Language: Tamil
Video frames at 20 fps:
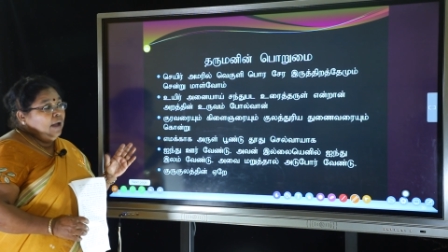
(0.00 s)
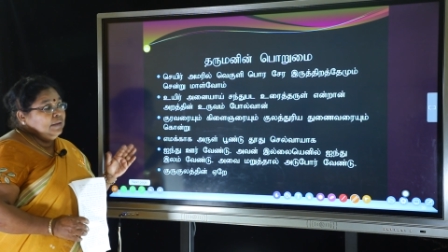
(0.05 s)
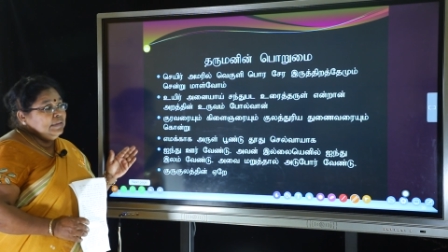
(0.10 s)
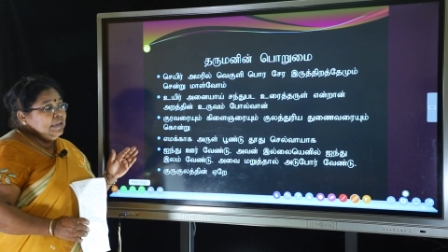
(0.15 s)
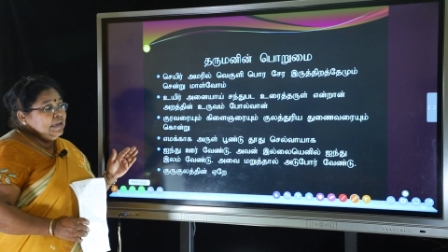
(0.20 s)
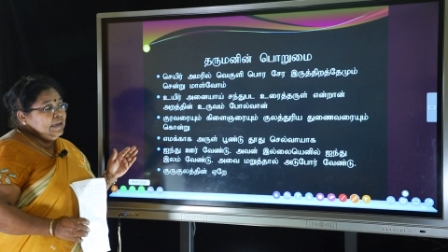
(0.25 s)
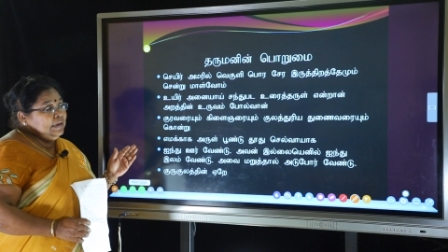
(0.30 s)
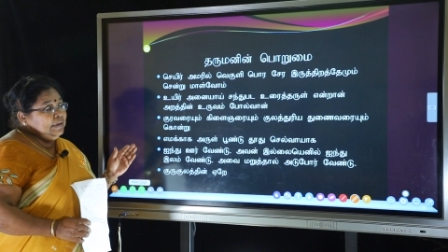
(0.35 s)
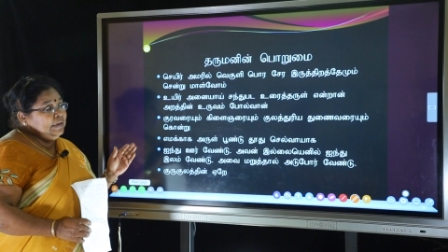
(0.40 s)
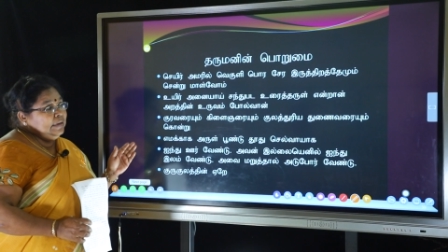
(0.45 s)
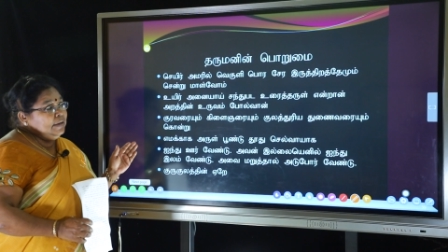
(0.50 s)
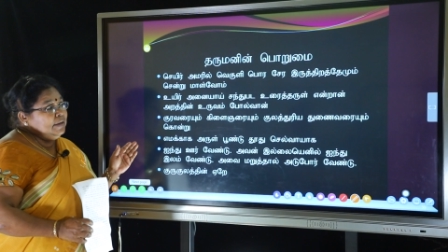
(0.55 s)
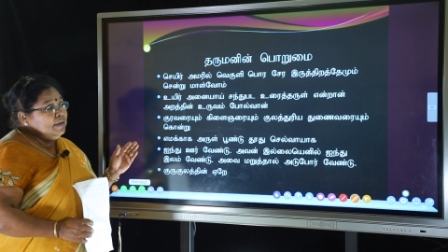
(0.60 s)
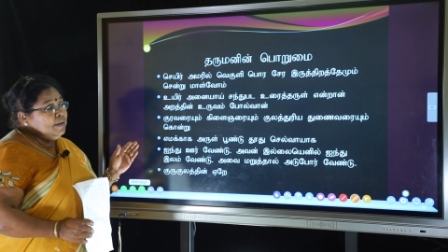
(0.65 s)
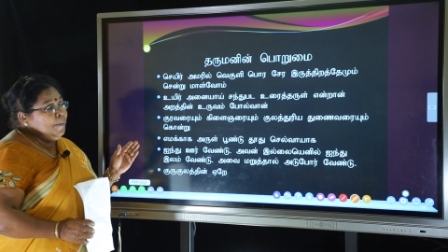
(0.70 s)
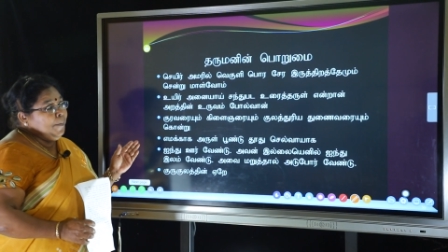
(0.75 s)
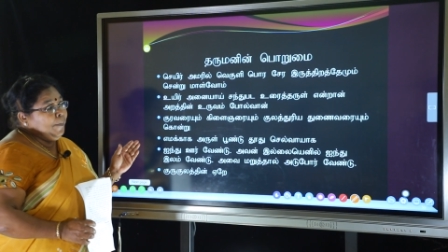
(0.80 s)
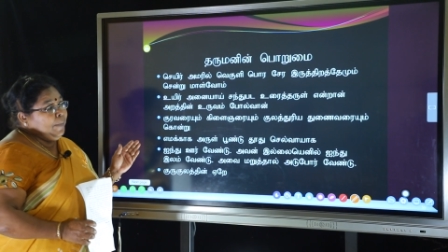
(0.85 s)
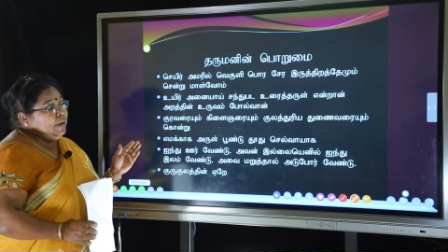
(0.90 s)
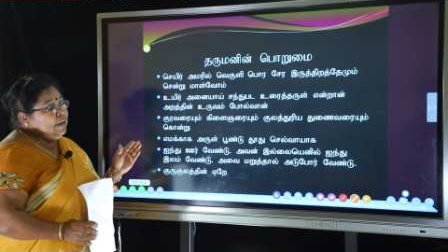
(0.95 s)
அந்த
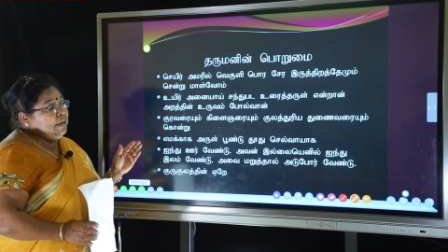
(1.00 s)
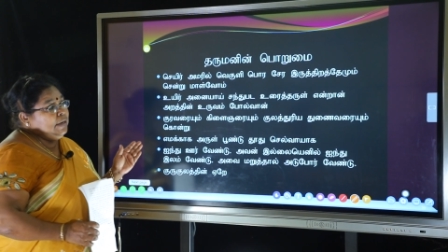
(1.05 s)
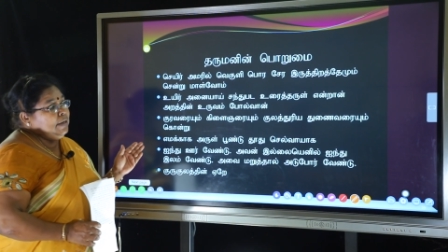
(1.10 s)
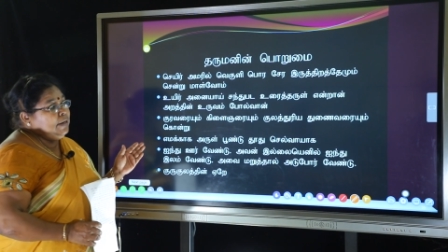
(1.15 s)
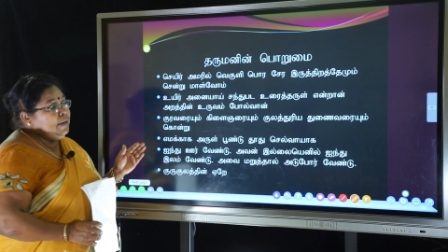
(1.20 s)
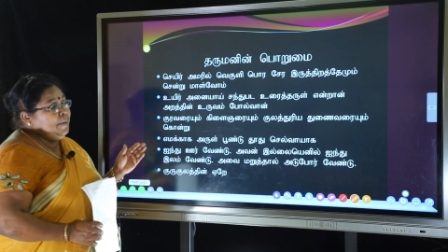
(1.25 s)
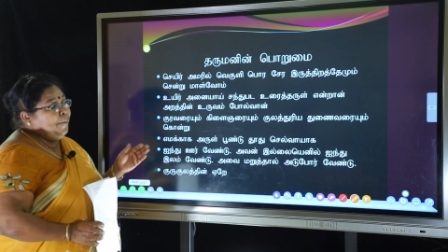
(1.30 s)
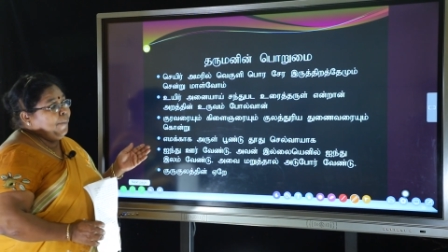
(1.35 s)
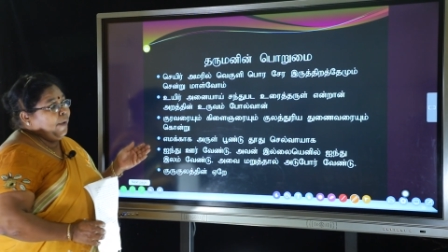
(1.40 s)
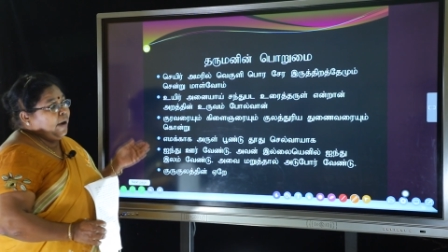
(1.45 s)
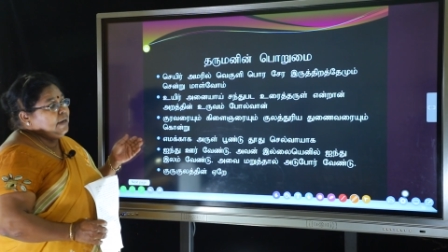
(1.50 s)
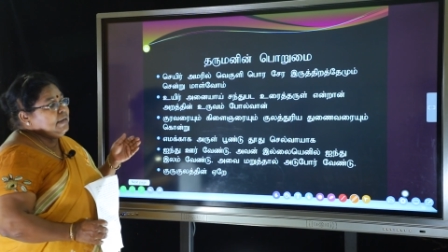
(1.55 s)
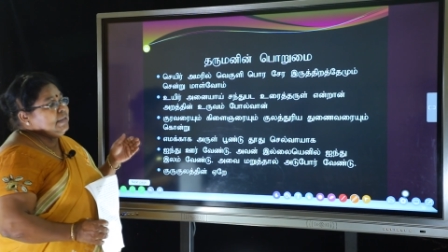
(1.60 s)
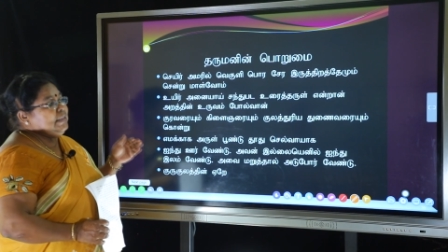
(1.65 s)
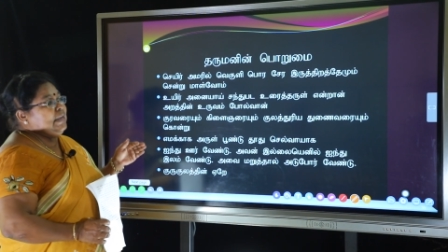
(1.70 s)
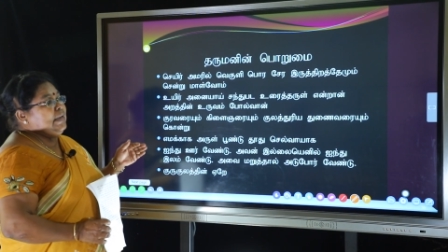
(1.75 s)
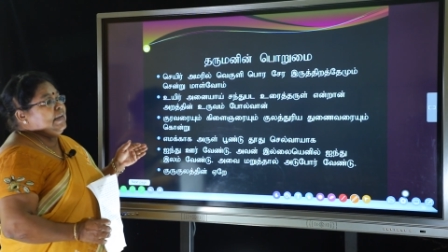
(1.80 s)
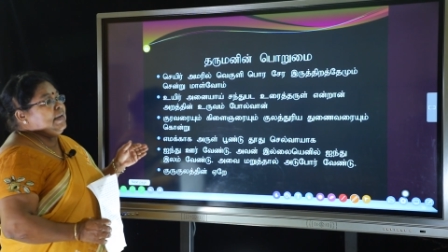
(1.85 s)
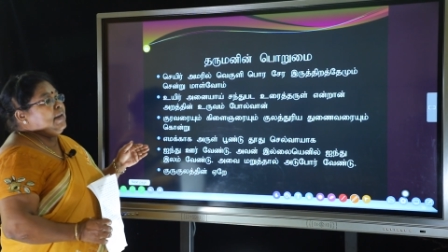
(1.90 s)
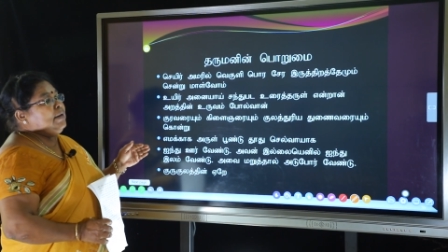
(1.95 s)
இரு இரு
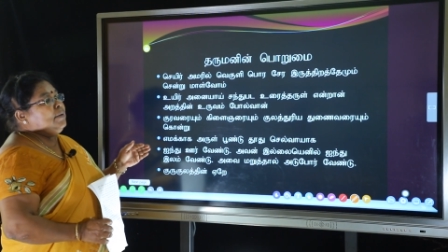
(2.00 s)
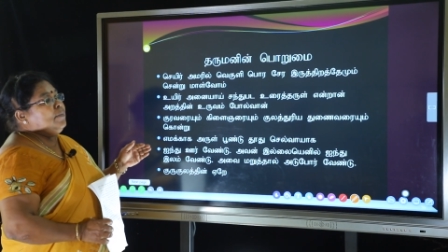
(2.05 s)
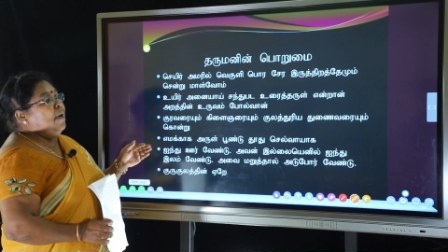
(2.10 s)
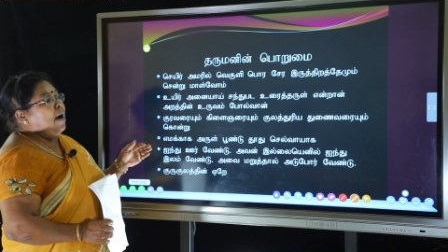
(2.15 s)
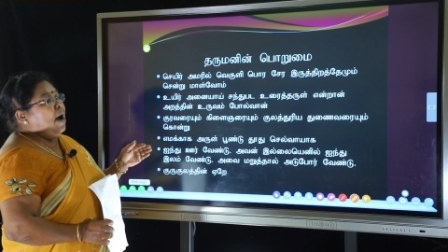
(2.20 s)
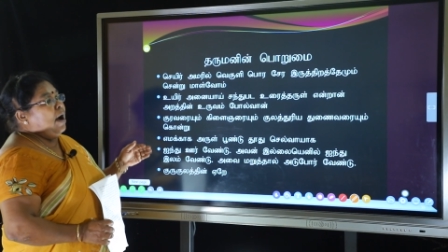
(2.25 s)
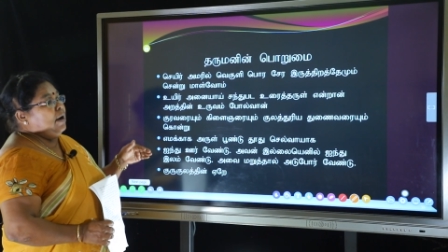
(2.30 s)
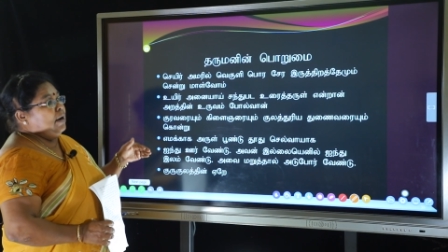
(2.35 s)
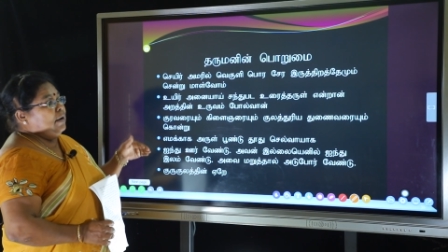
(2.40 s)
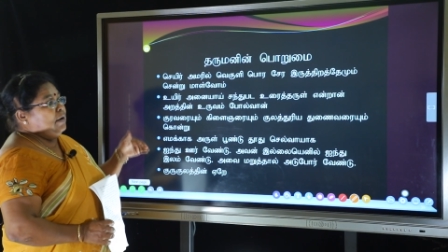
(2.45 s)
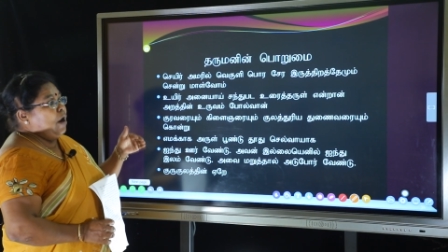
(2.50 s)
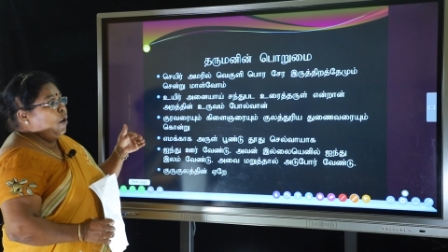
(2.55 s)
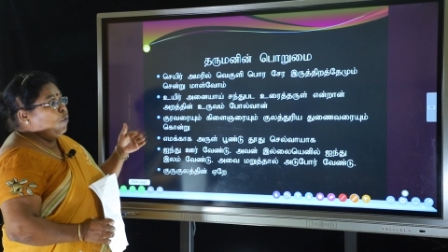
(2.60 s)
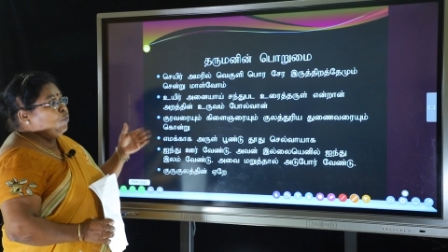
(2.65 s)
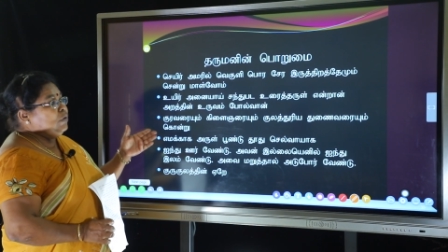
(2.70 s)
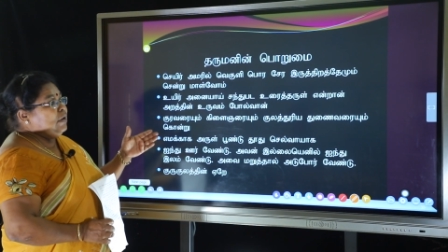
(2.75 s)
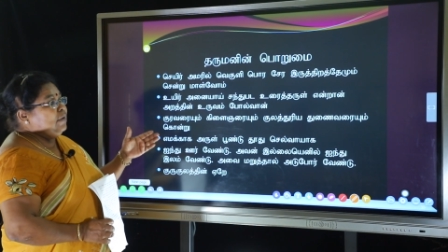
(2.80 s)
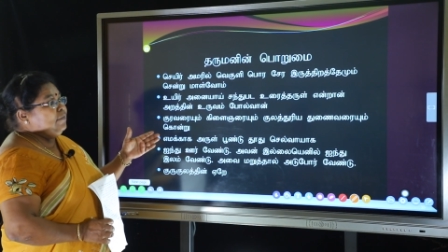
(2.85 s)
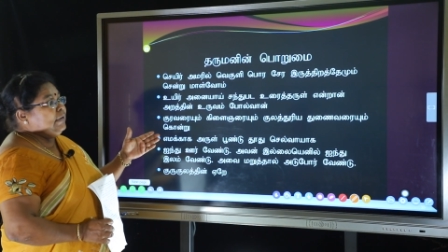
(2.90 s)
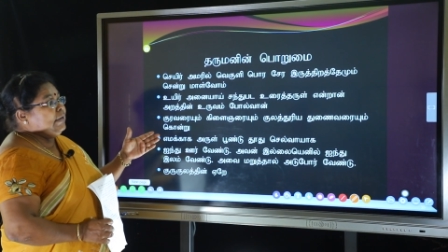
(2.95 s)
பகுதியினருமாக
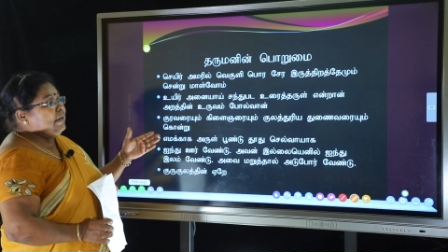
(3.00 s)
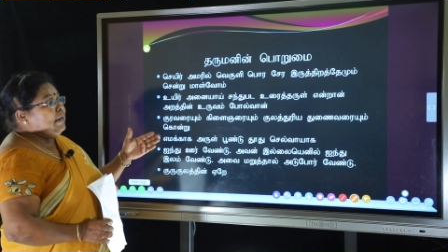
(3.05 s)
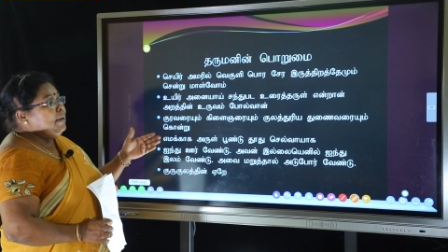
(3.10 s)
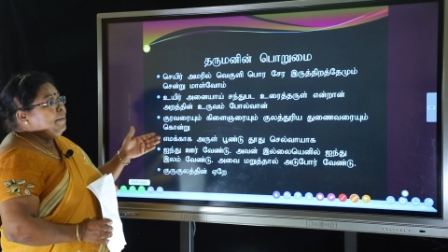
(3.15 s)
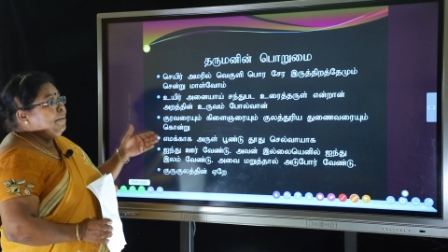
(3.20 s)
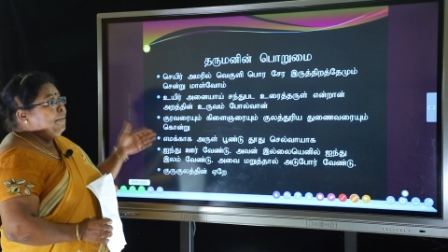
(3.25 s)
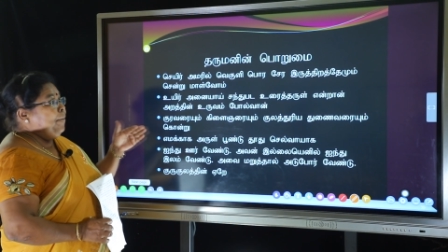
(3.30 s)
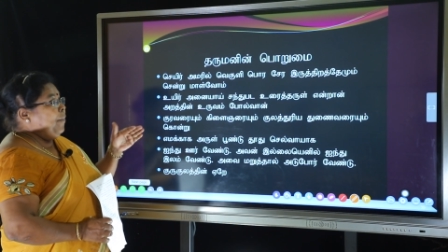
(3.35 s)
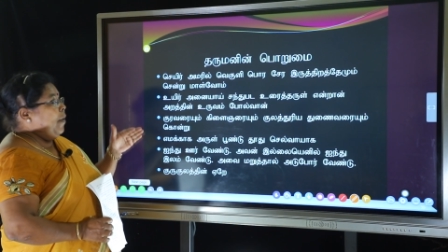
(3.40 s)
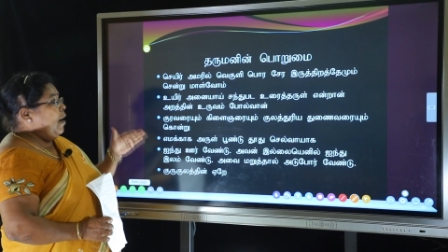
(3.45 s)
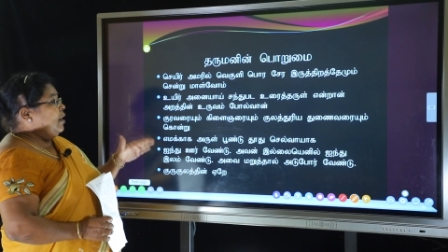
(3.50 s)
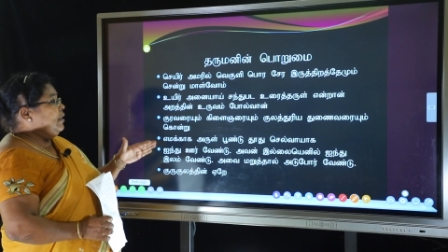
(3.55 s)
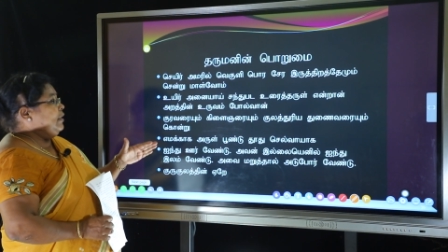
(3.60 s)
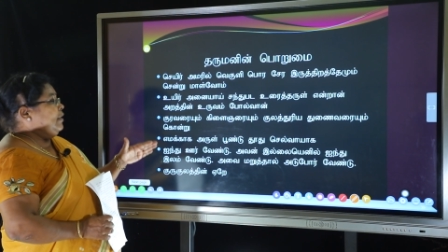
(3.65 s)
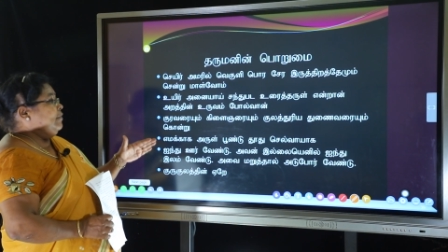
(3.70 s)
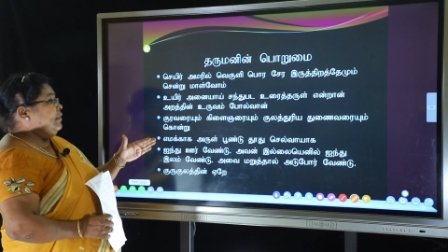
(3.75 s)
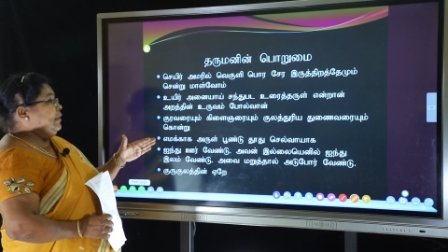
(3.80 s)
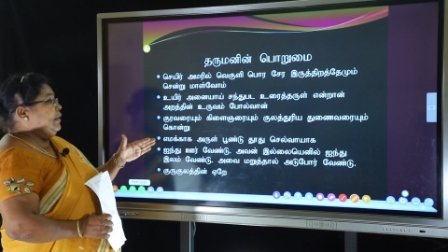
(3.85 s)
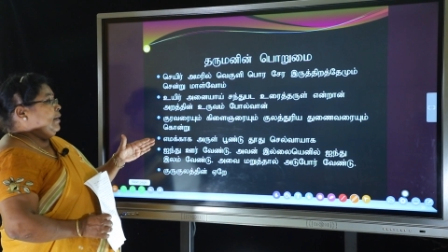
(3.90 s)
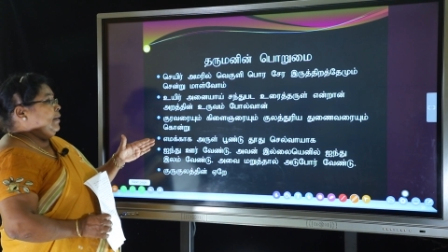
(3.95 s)
கௌரவர்களும்
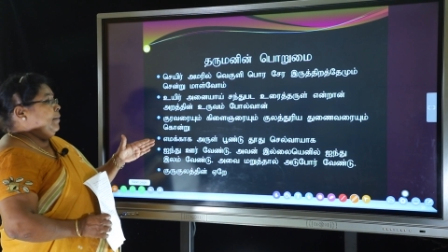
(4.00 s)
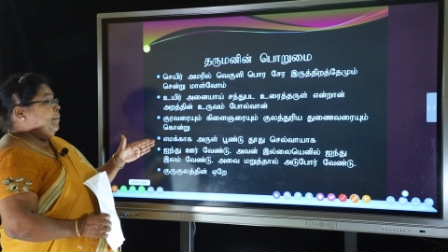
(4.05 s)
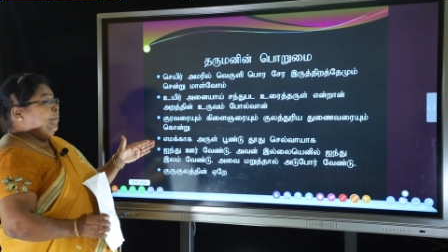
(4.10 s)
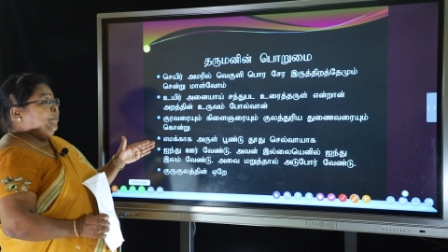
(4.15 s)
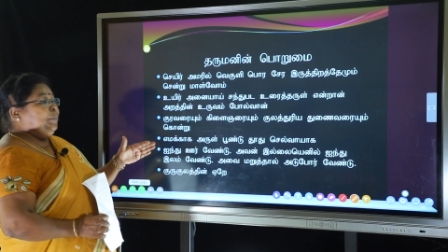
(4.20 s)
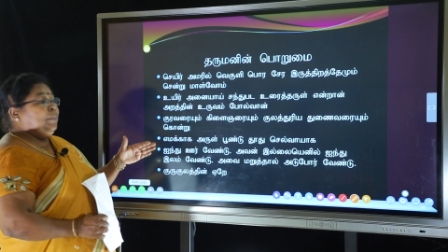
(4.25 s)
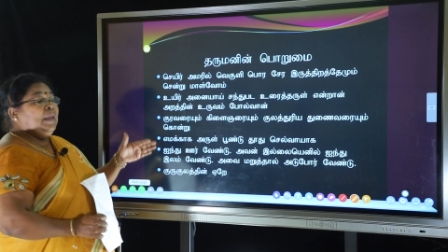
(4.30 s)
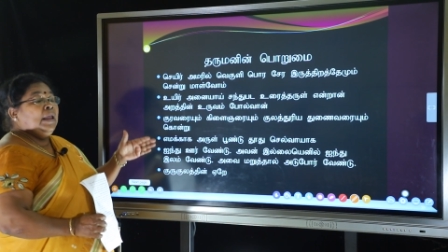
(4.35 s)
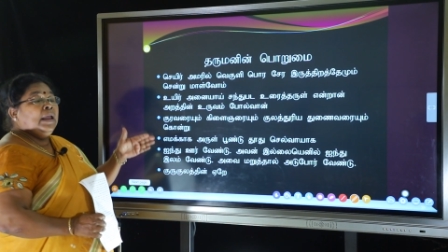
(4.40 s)
பாண்டவர்களும்